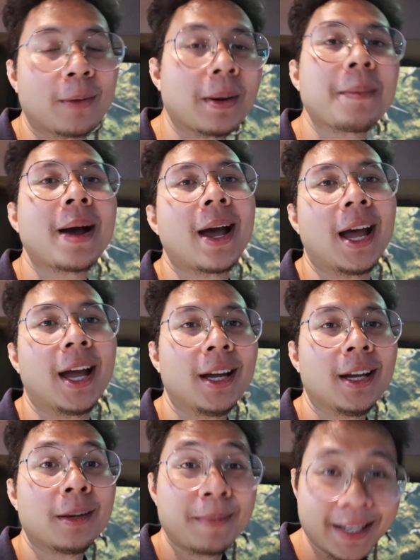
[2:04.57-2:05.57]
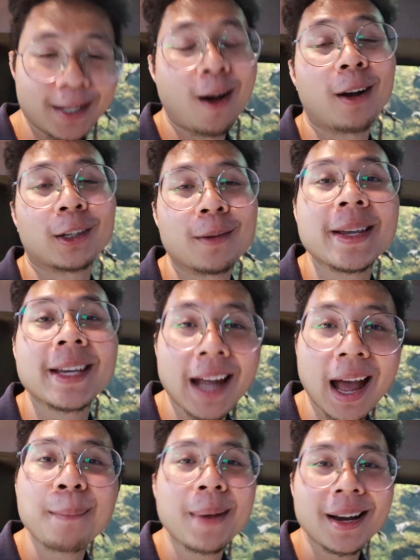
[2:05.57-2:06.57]
วพม่าแม่สอดก็มี
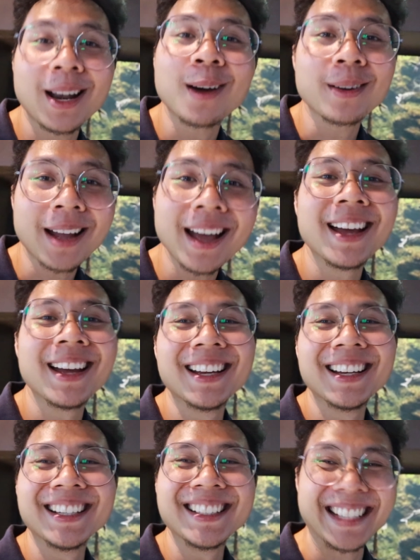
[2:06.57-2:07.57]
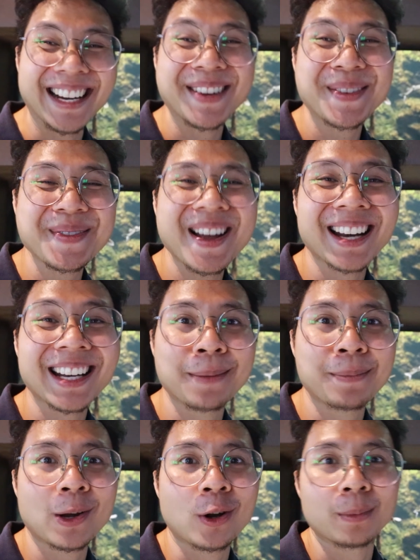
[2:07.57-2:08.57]
นะครับบ้านเรานะเจ๋งมากๆเลย
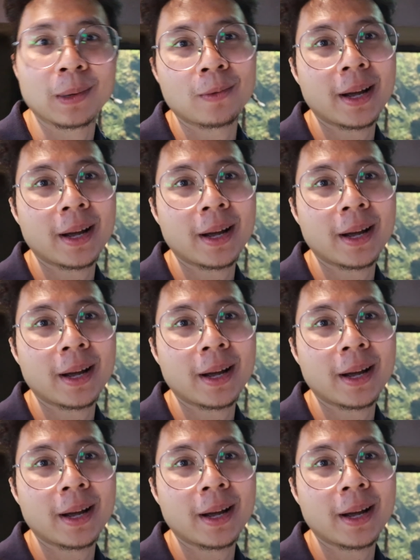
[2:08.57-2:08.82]
ปรากฏมัน